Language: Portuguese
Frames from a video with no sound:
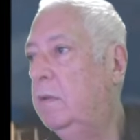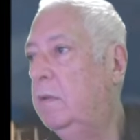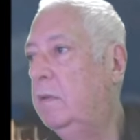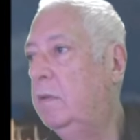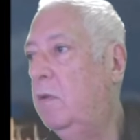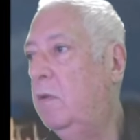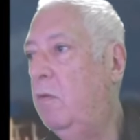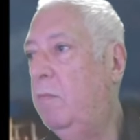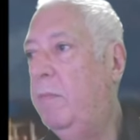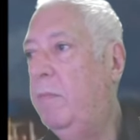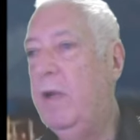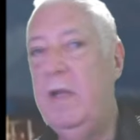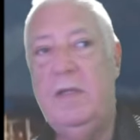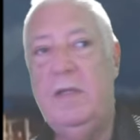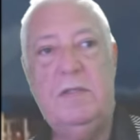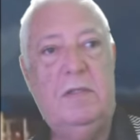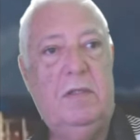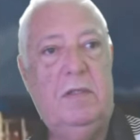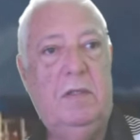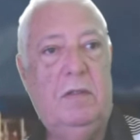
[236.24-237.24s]
Então
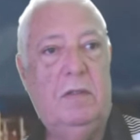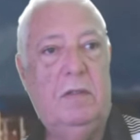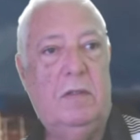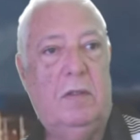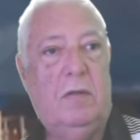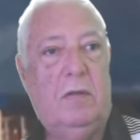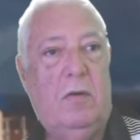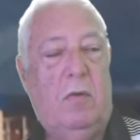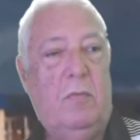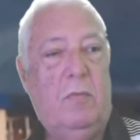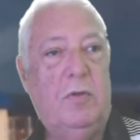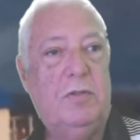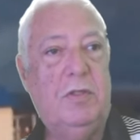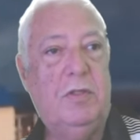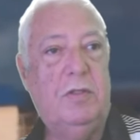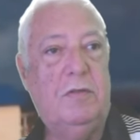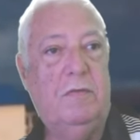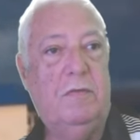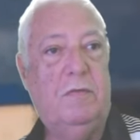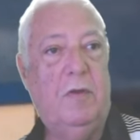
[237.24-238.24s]
parece que, como a
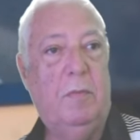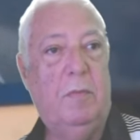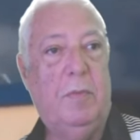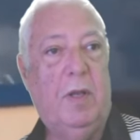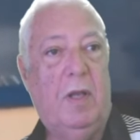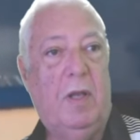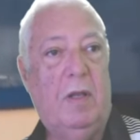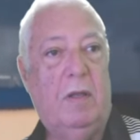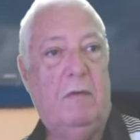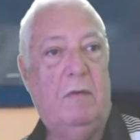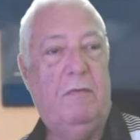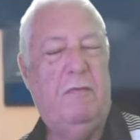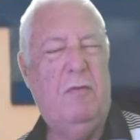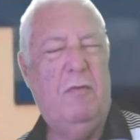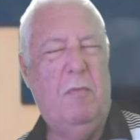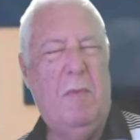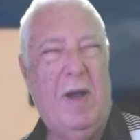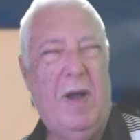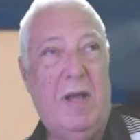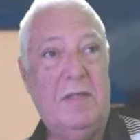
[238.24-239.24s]
gente vê pela
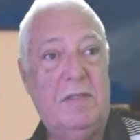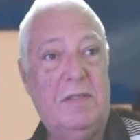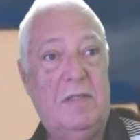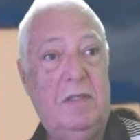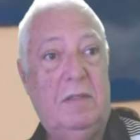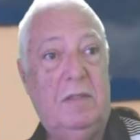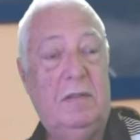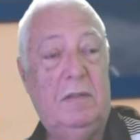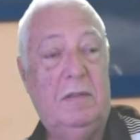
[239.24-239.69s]
fumaça,